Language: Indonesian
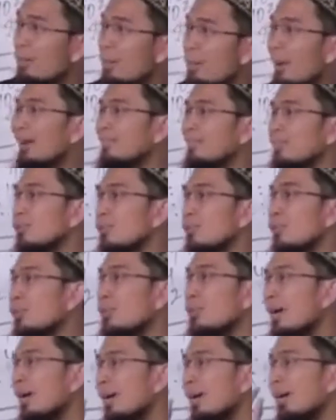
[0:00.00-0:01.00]
maka
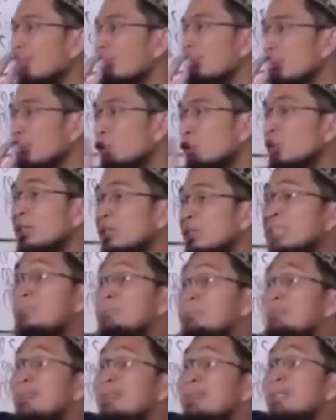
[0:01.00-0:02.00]
sesungguhnya kalimat itu
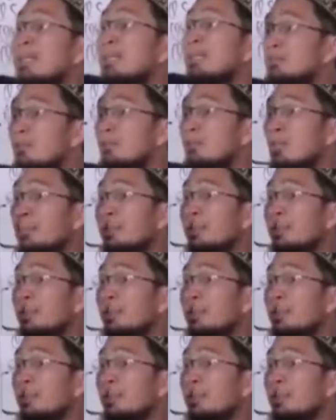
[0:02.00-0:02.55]
titipan dari Allah